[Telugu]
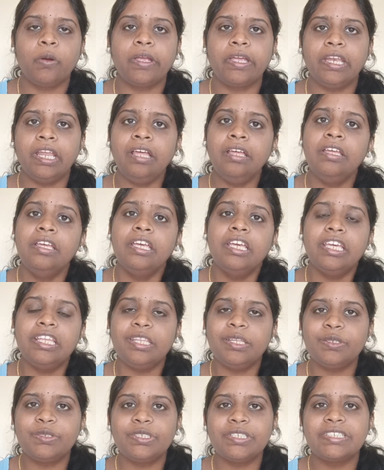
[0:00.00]
ఓకేనా
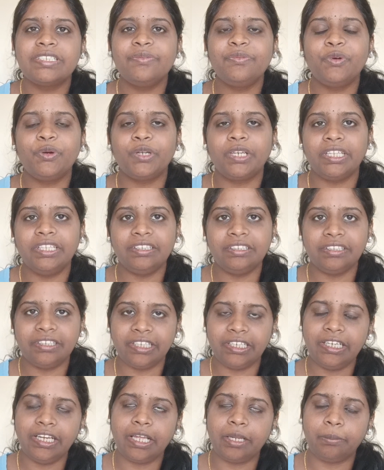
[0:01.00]
ఇది వచ్చేసి ఫోర్టీన్త్
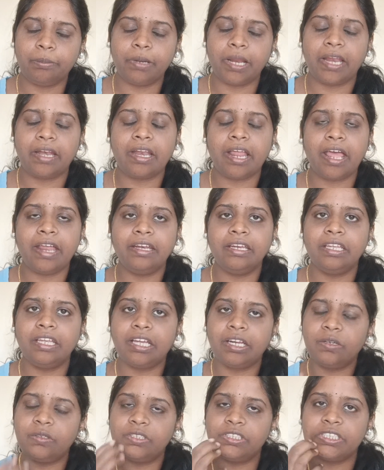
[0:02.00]
డే డైట్ ప్లాన్ అండ్
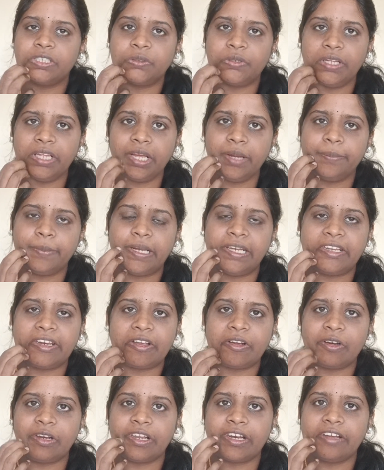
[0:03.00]
ఇక్కడ నుంచి కూడా ఇంకా మళ్ళీ
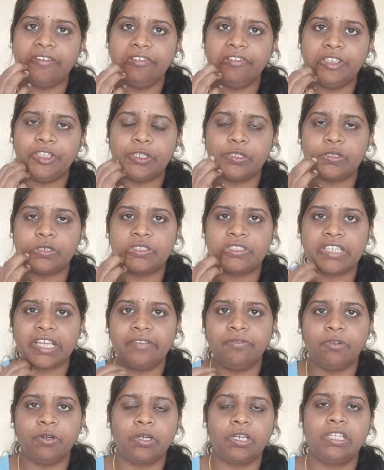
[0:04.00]
రెగ్యులర్గా వీడియోస్
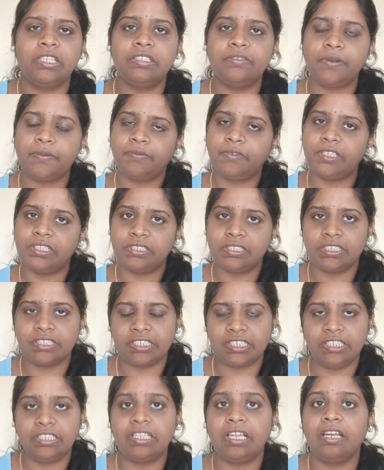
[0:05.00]
వస్తాయి ఫోర్టీన్త్ ఫిఫ్టీన్త్
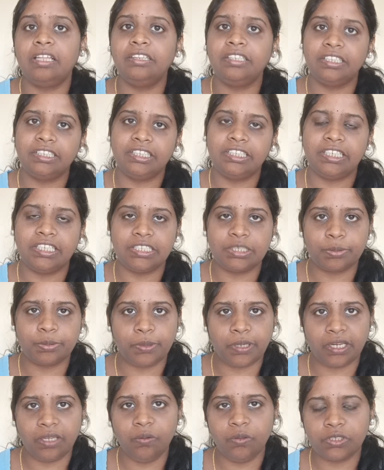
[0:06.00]
సిక్స్టీన్త్ అలా థర్టీ డేస్
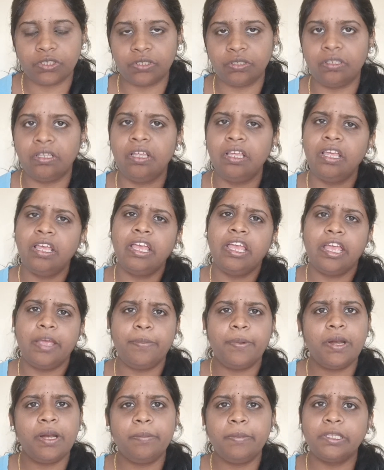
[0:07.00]
వరకు వస్తుంది
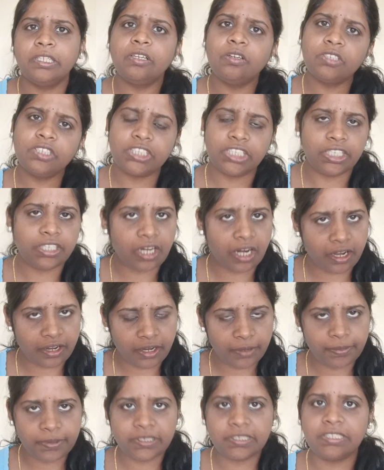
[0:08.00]
ఎప్పుడైనా మధ్యలో చీట్
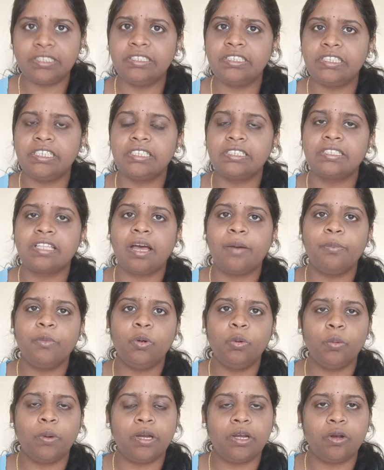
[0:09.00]
హండ్రెడ్ పర్సెంట్
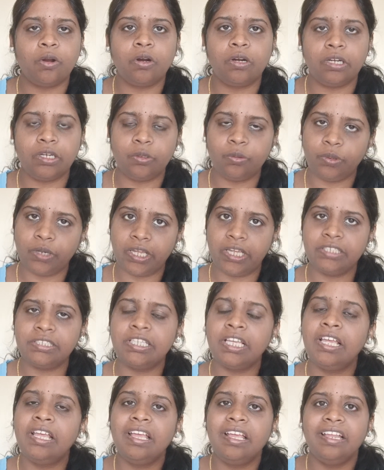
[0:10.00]
చేస్తాము వన్ ఆర్ టూ
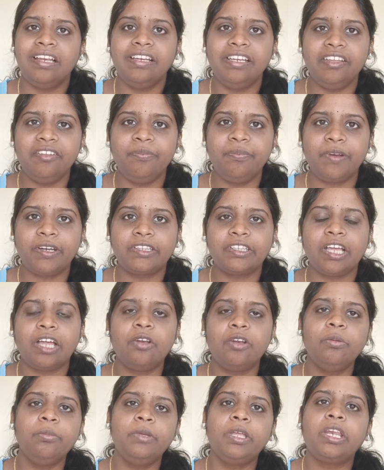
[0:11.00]
డేస్ లీవ్
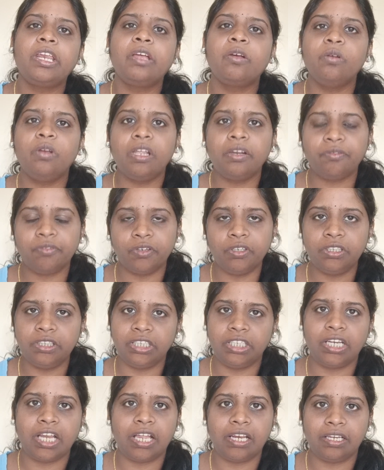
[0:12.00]
పెడతాను మీరు రెగ్యులర్ ఫుడ్
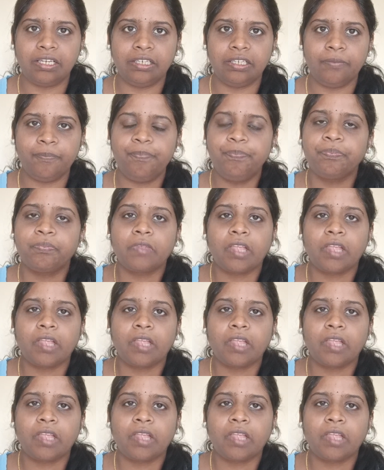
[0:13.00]
తినాలని